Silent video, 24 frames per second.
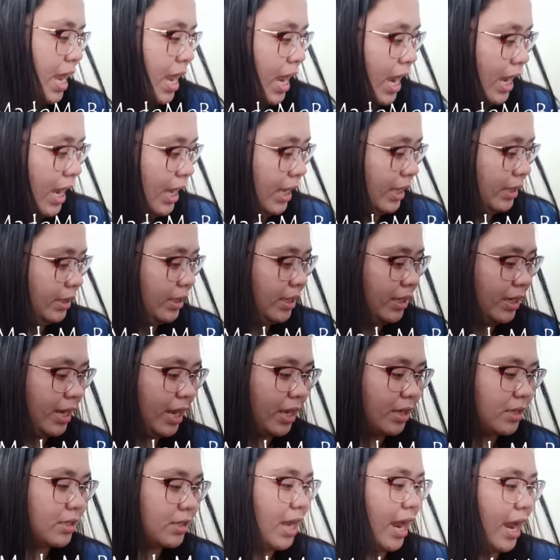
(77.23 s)
And the
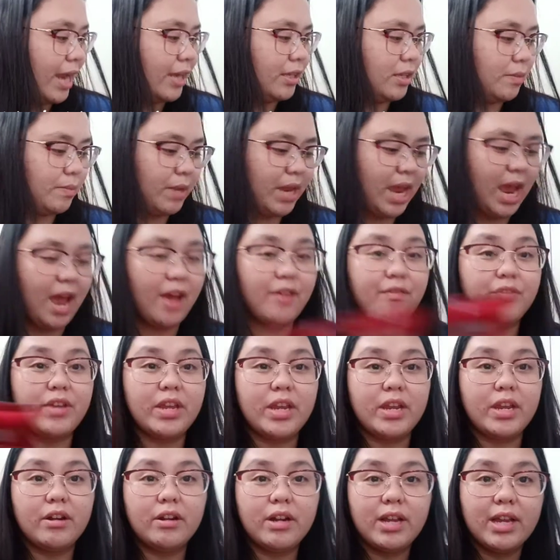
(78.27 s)
next item I have
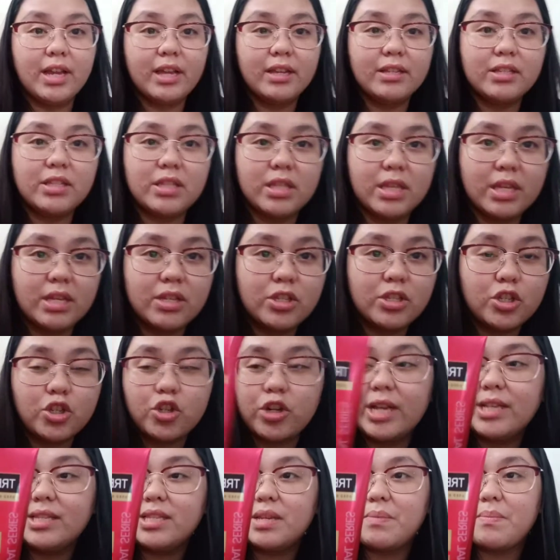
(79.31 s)
here is this
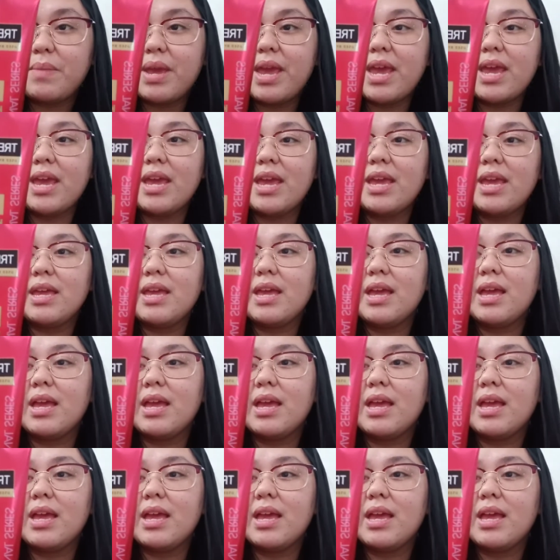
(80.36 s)
Tresemme